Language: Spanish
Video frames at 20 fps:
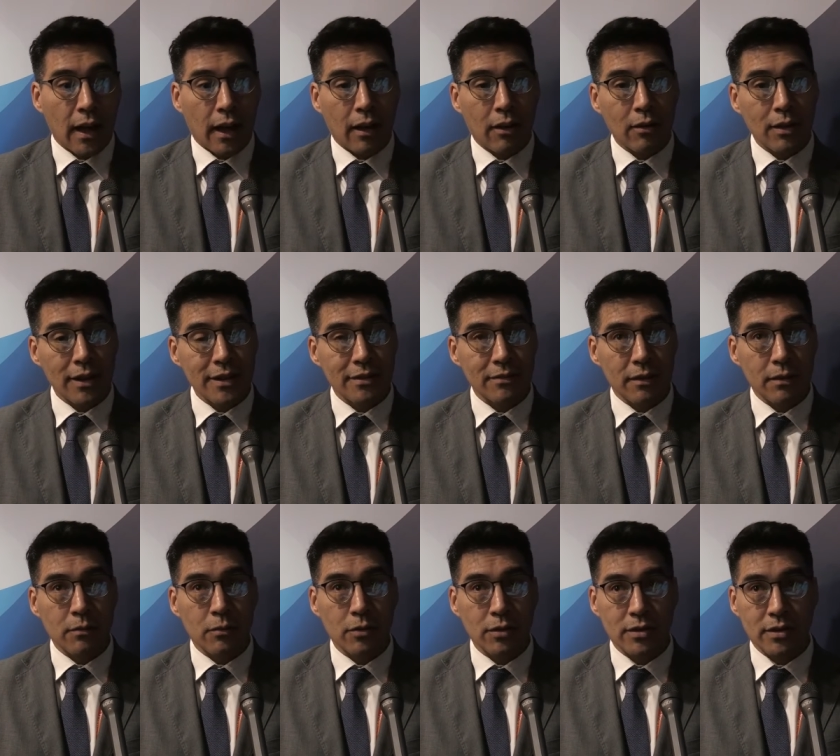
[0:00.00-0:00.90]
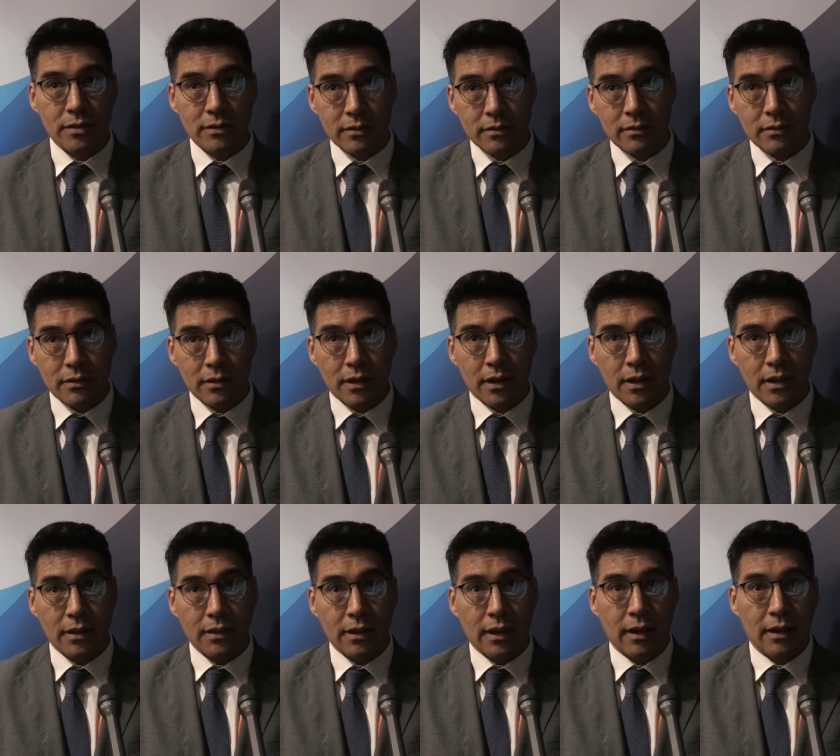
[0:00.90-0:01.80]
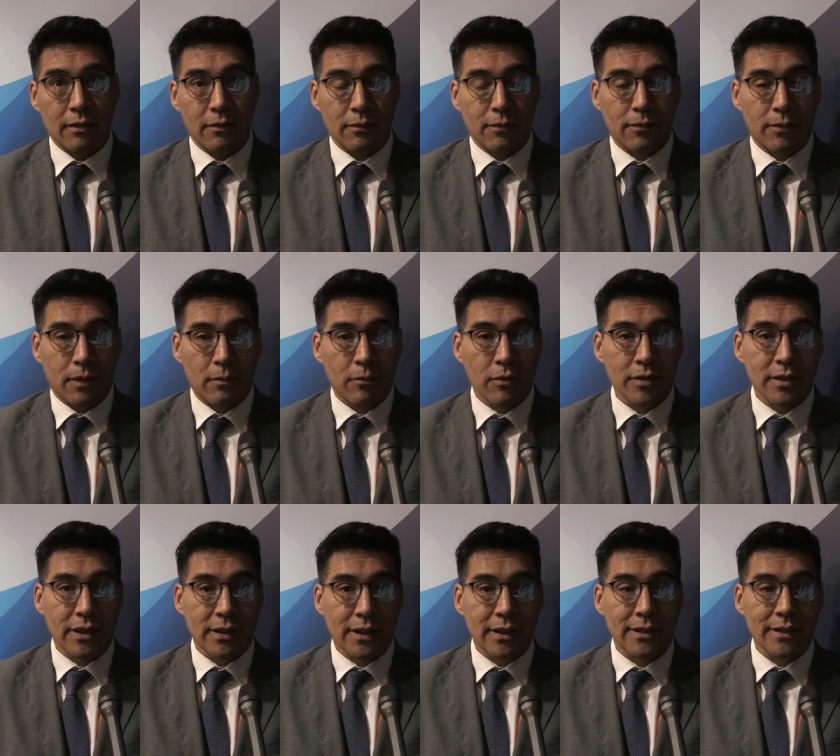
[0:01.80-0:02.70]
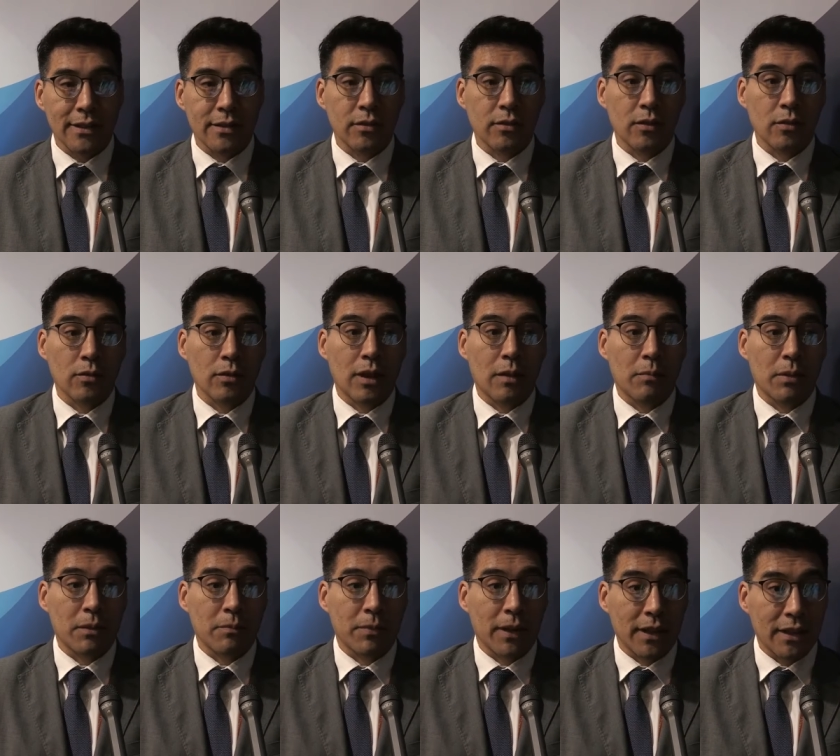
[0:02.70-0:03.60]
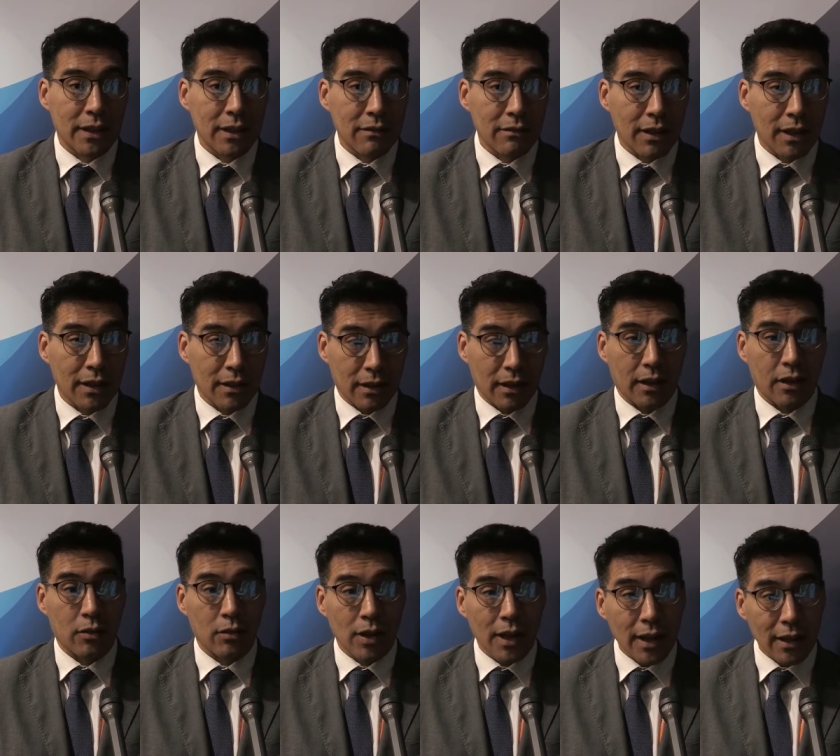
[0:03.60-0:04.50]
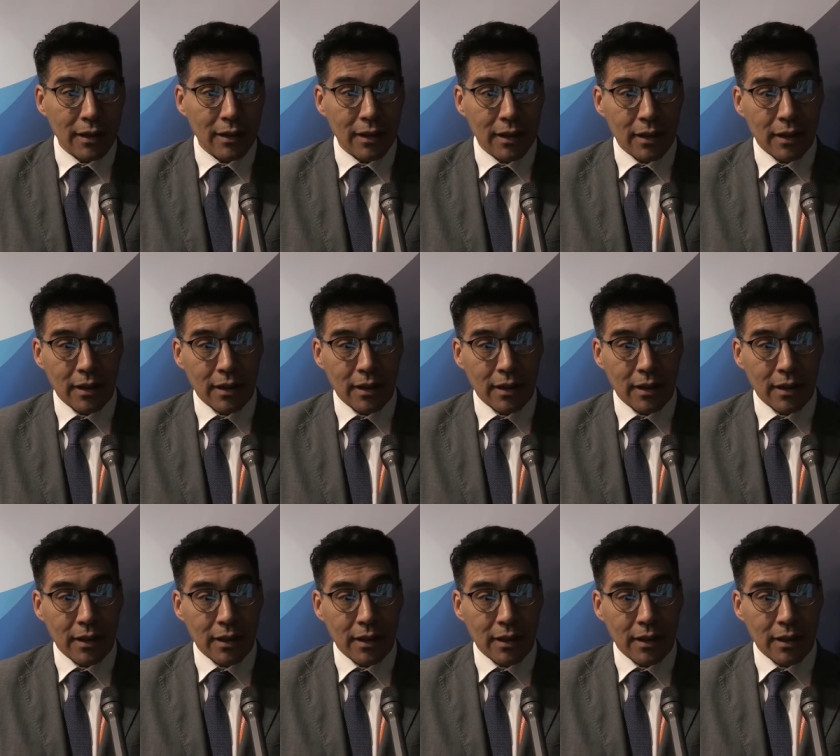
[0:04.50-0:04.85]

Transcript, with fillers: Ahora si vemos esta famosa transición desde una perspectiva regional,